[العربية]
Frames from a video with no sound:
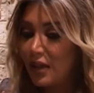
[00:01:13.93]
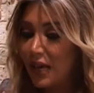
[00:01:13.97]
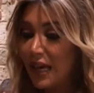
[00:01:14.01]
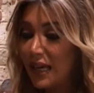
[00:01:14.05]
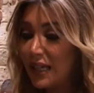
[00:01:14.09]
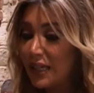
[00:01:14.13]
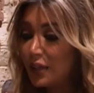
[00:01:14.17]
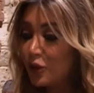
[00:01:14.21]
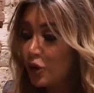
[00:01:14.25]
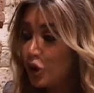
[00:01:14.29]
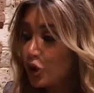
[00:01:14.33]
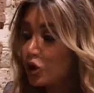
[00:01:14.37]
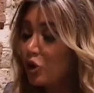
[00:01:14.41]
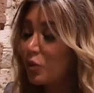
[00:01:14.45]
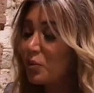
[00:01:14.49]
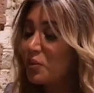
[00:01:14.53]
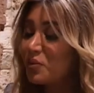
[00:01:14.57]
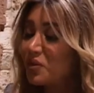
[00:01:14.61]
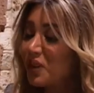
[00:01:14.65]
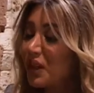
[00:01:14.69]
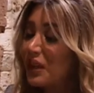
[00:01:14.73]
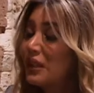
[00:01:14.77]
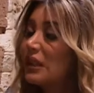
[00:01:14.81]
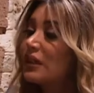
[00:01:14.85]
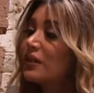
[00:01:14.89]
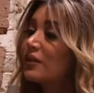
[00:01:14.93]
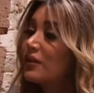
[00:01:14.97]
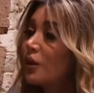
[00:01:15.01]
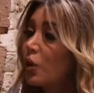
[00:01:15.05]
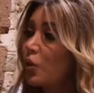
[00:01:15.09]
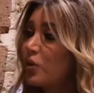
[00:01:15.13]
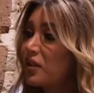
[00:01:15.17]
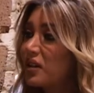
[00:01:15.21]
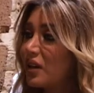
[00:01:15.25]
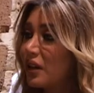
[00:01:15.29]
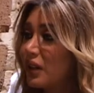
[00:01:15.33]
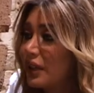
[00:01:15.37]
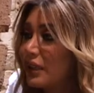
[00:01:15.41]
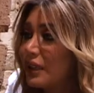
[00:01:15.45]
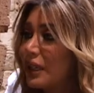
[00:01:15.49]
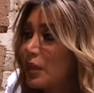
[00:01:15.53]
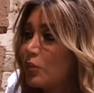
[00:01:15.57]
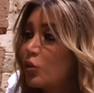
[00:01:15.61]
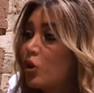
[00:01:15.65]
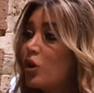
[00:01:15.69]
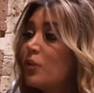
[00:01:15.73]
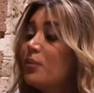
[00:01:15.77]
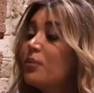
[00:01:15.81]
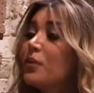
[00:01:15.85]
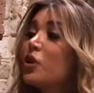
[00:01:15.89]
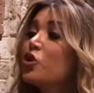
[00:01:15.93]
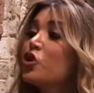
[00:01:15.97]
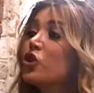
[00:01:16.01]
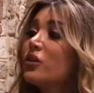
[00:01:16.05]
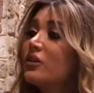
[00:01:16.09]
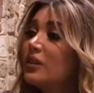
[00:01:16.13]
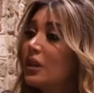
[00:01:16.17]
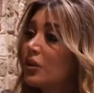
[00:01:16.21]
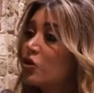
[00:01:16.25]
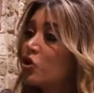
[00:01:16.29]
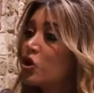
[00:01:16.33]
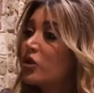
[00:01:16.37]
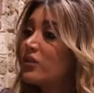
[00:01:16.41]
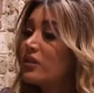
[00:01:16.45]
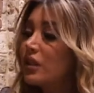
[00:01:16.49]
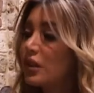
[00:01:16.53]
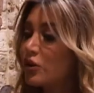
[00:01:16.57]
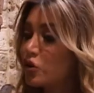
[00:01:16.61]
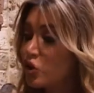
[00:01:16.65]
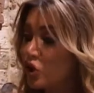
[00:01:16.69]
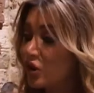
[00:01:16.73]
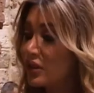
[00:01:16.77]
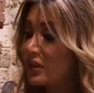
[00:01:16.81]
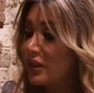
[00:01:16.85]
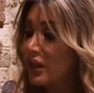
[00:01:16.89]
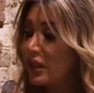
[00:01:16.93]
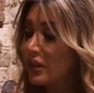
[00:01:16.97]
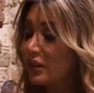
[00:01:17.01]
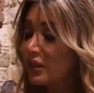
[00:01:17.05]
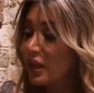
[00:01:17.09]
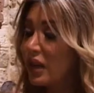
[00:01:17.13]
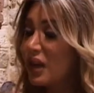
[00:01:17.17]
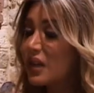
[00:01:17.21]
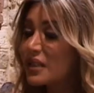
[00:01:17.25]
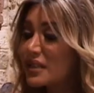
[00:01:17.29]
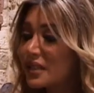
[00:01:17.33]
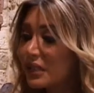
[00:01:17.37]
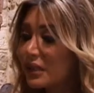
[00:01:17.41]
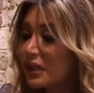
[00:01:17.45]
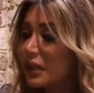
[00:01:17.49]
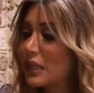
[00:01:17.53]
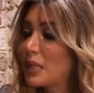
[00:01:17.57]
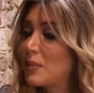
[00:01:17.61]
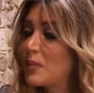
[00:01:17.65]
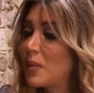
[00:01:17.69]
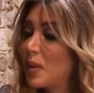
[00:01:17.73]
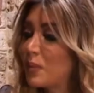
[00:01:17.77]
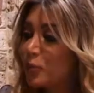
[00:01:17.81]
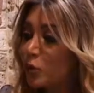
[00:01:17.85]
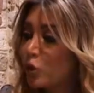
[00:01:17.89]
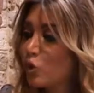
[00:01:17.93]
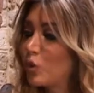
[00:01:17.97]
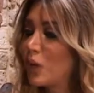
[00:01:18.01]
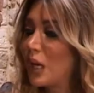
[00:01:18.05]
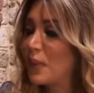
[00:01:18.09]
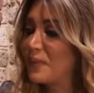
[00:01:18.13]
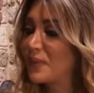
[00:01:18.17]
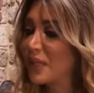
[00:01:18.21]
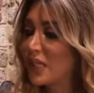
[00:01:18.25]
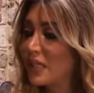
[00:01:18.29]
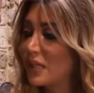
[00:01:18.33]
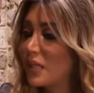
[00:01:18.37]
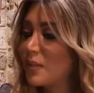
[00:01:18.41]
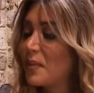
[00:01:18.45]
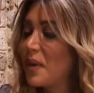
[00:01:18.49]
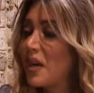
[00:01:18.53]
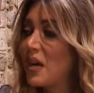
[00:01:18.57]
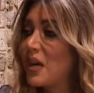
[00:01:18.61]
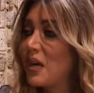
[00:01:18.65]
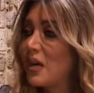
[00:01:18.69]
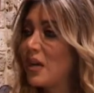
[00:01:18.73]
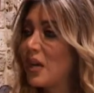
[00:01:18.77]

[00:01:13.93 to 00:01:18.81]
هاي الكتب فعلا توثيقيه مهمه جدا جدا جدا خاصه لما بتكون عم تكتبها